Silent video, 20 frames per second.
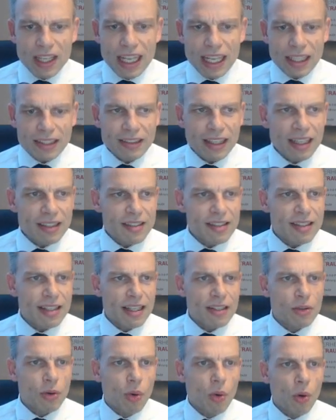Das ist
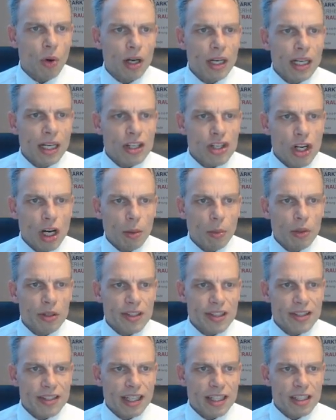das Hoch. Schauen wir uns
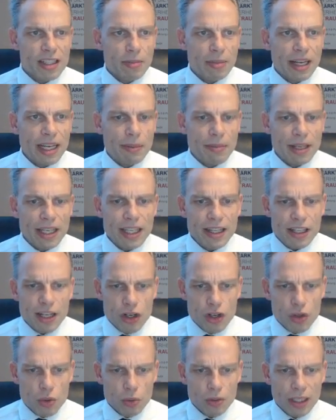das Ganze mal eben in der
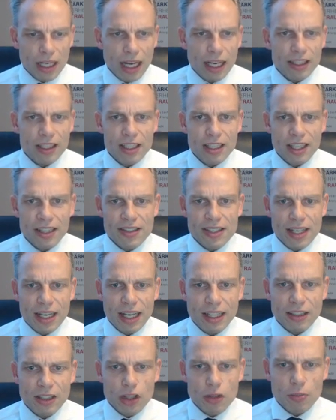Stunde an. Ich hatte es ja
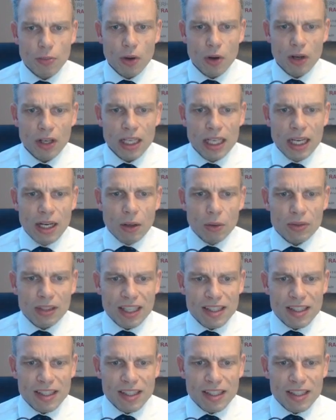angesprochen und da